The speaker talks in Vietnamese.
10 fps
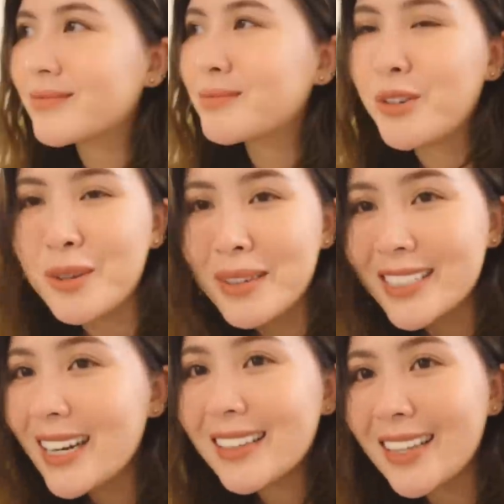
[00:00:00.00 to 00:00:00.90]
bởi vì mình
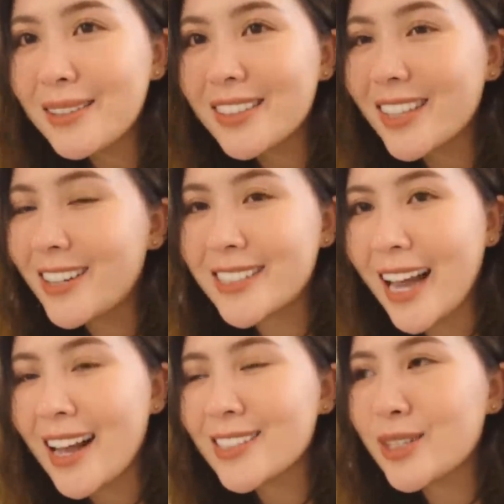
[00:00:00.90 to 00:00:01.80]
rất là thích thời
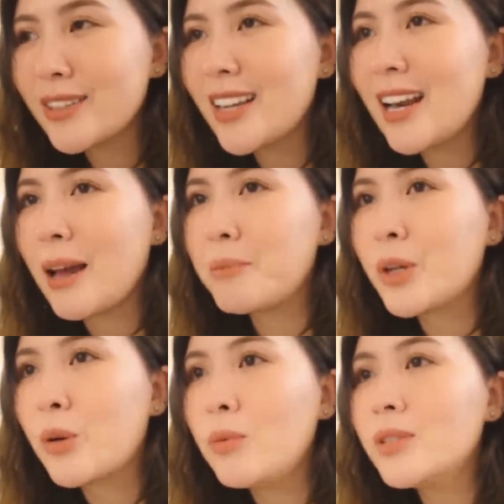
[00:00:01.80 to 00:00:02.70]
trang cho nên là
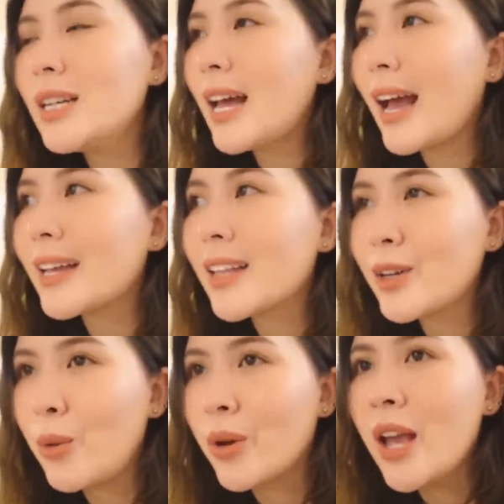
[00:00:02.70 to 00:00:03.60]
mình cũng rất là hay
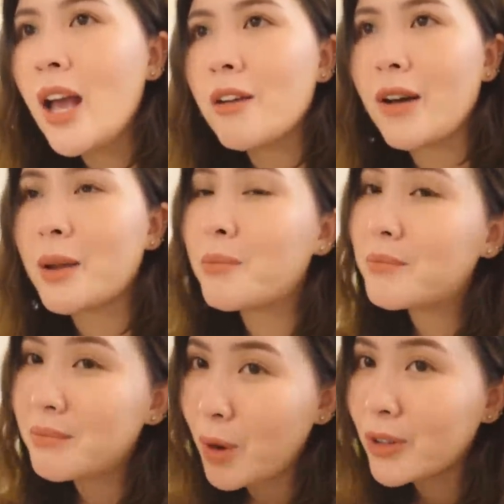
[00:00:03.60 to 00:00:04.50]
thay đổi và
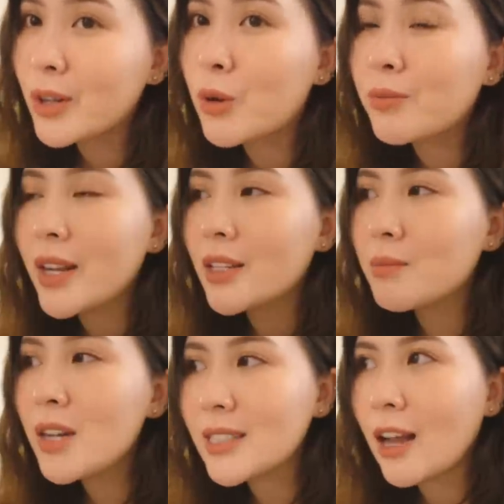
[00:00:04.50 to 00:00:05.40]
mọi người cũng
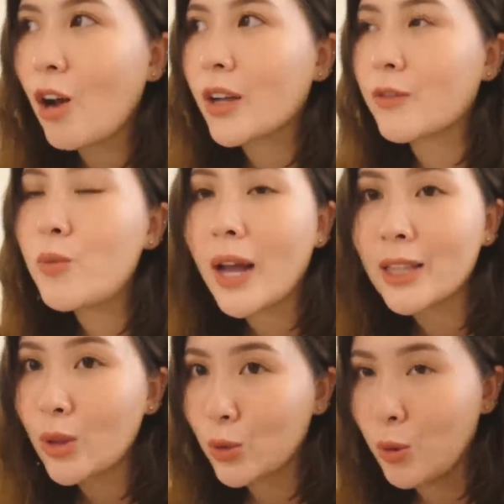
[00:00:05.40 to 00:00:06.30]
nên bước ra khỏi cái vùng
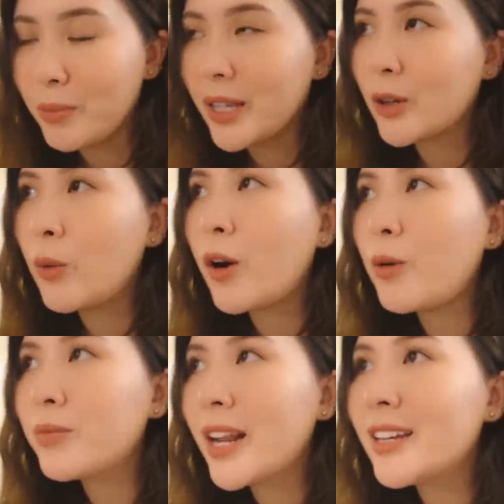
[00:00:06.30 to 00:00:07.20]
an toàn của mình cũng
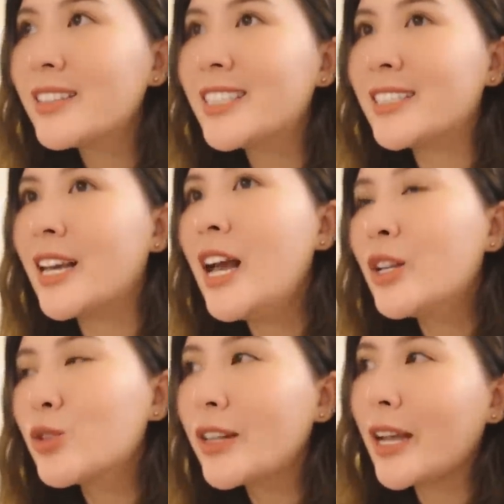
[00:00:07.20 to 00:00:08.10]
không nên chỉ
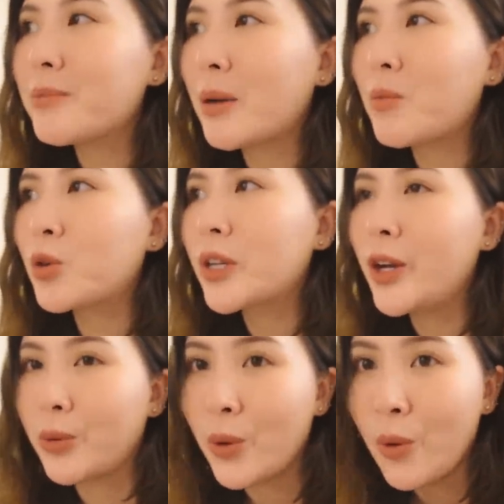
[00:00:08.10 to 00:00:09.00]
suốt ngày mặc một
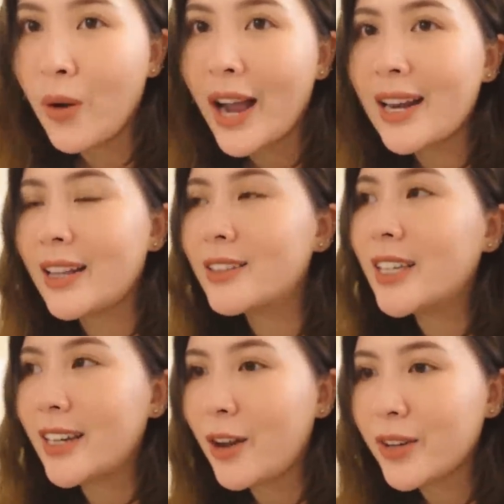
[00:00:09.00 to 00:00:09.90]
kiểu đồ hay là như
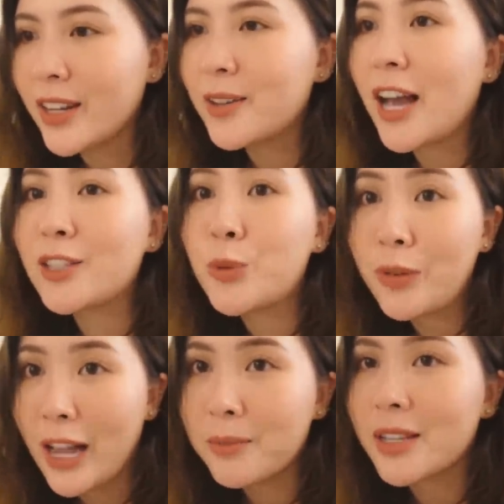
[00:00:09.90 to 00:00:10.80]
thế nào đấy hãy dũng
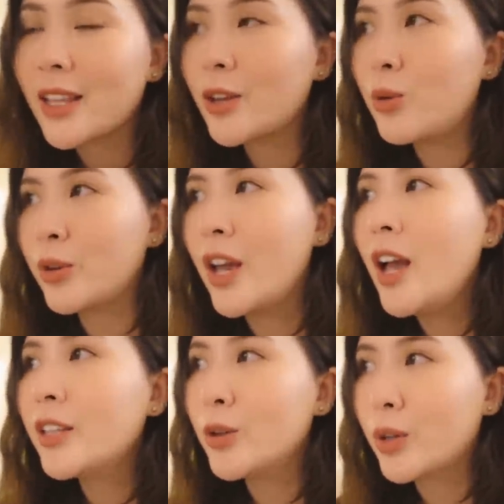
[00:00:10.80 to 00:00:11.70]
cảm để thay đổi
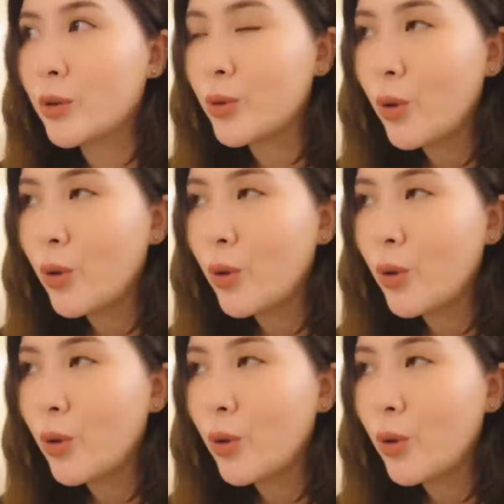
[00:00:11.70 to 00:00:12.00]
nhiều kiểu đồ